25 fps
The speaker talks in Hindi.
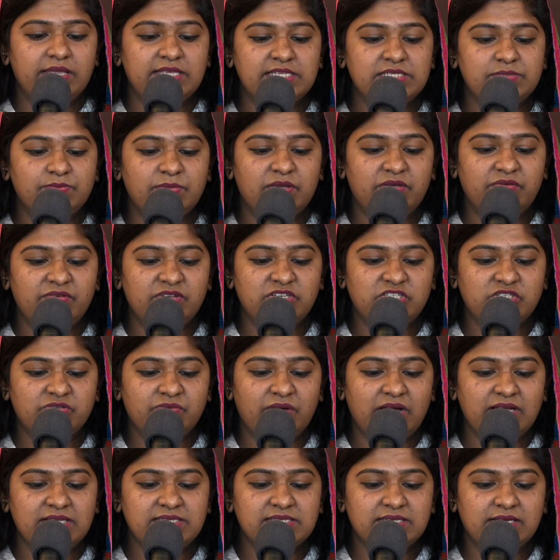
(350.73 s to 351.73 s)
इसमें
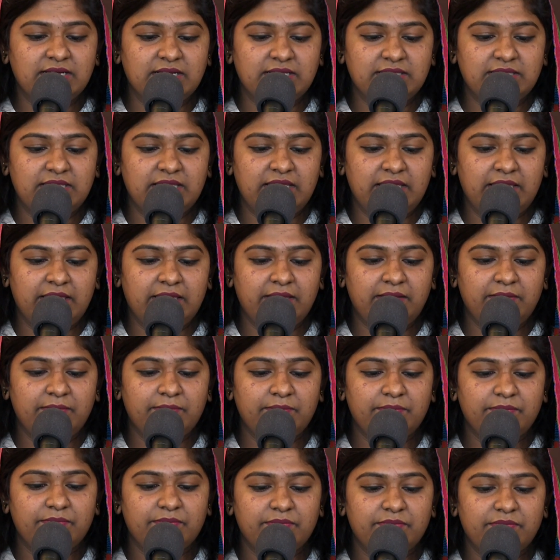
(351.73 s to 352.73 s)
विश्वास करते हैं
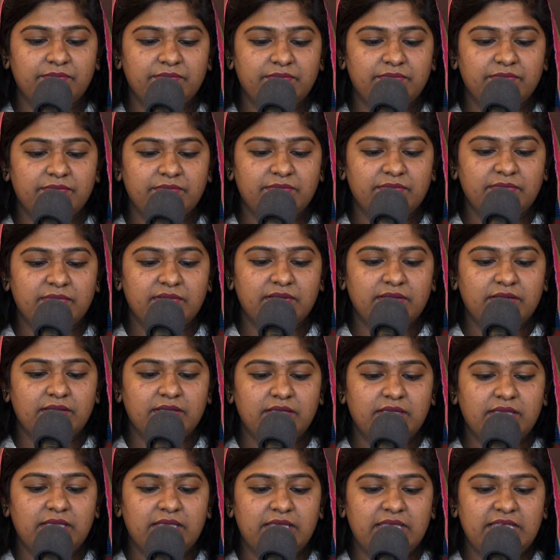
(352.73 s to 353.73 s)

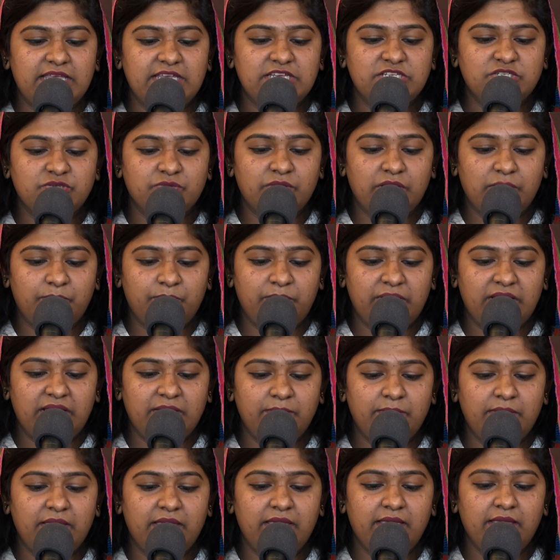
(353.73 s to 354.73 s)
ईश्वर
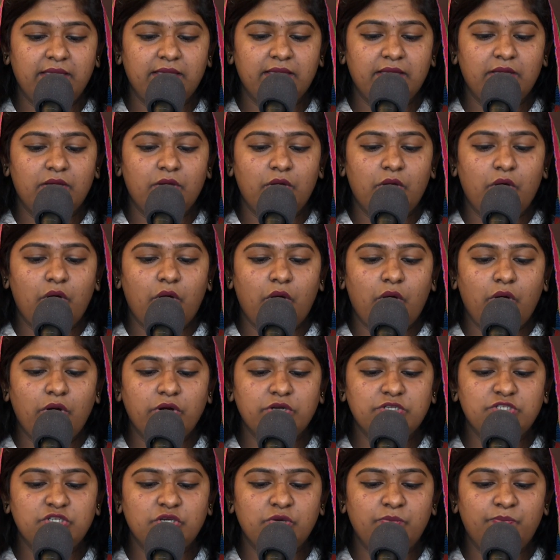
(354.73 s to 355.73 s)
प्रेम है और
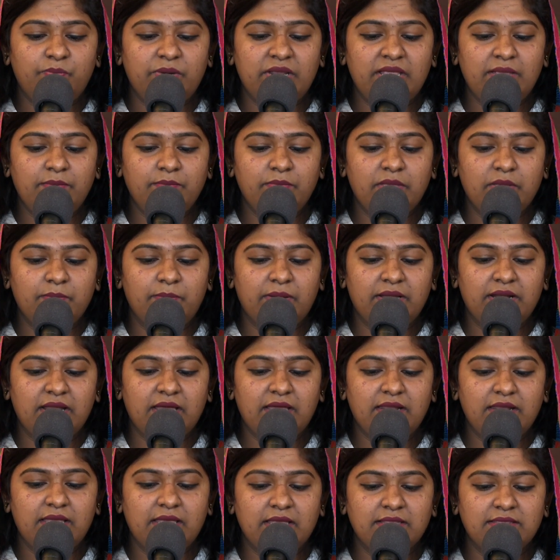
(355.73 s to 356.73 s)
जो प्रेम में बना
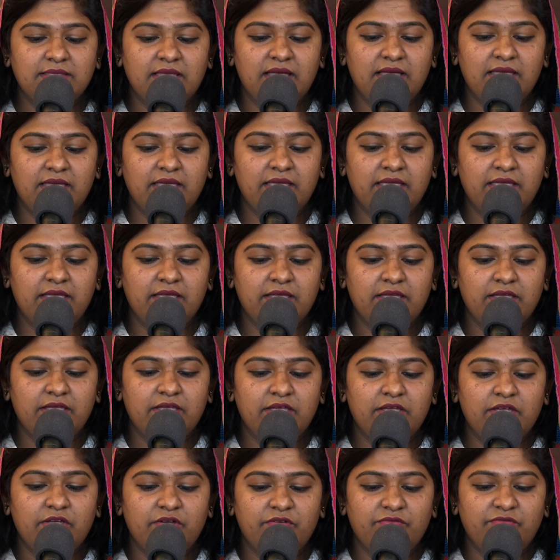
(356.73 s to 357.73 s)
रहता है
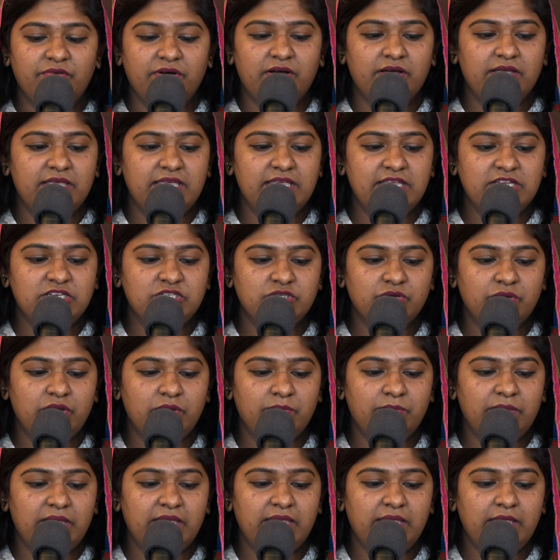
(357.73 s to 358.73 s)
वह ईश्वर
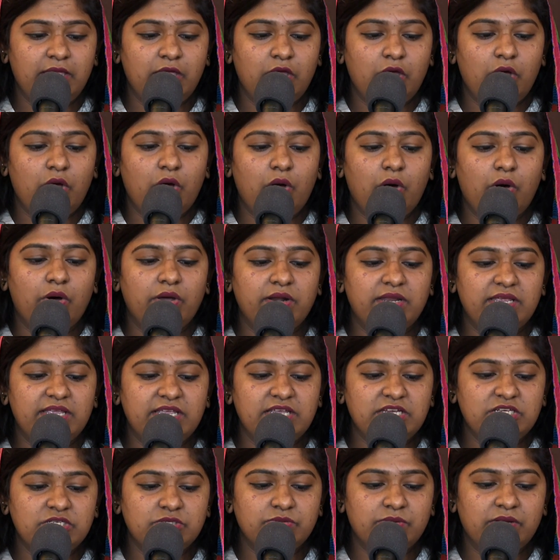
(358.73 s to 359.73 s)
में और
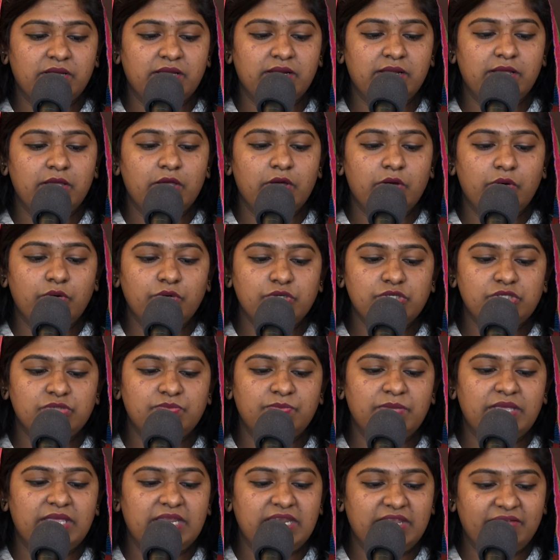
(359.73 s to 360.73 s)
ईश्वर
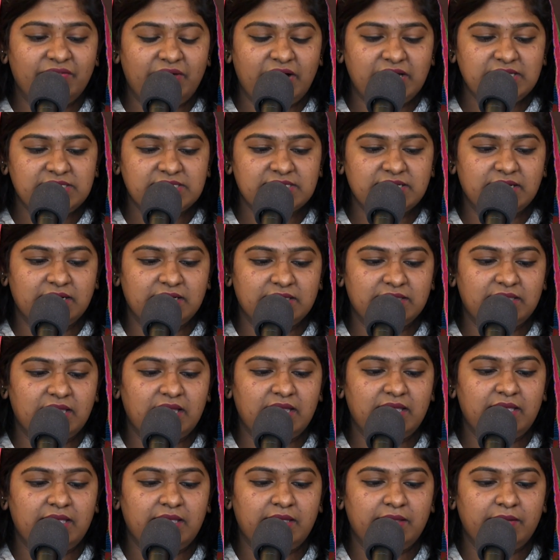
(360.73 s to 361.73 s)
उसमें निवास करता
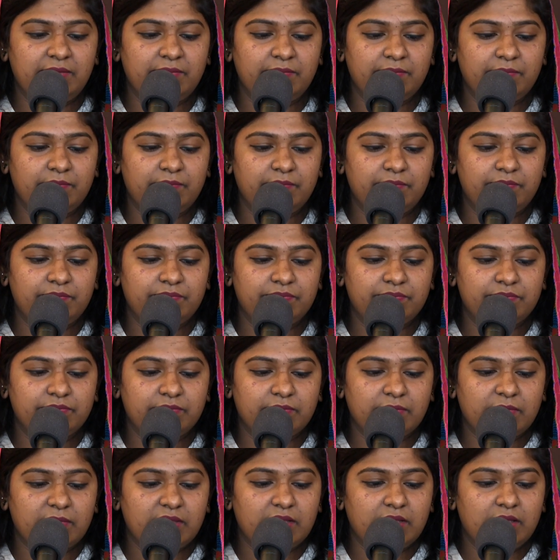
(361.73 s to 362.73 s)
है
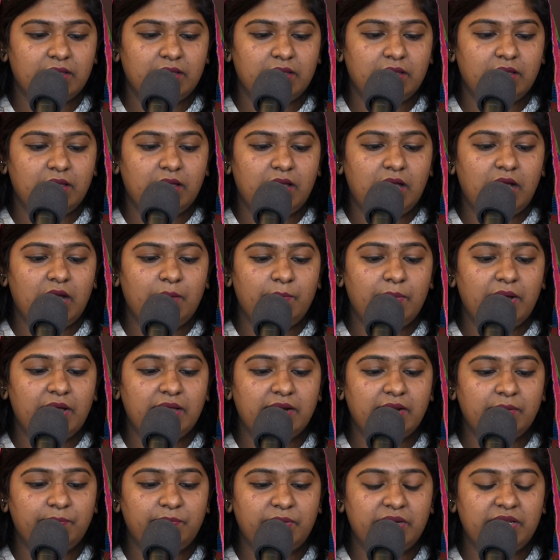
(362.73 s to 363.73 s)

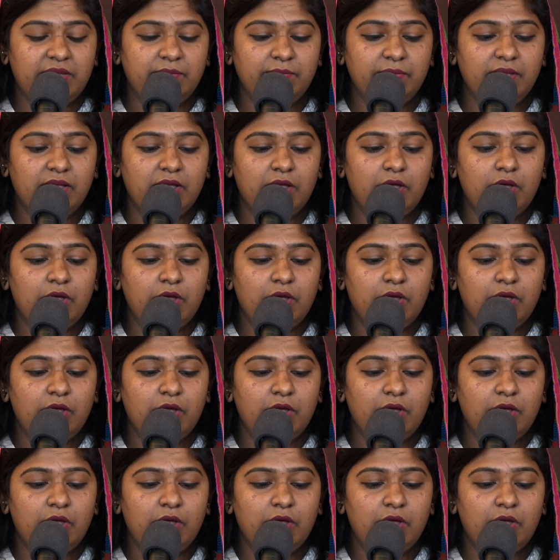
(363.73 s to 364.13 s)
हमारा प्रेम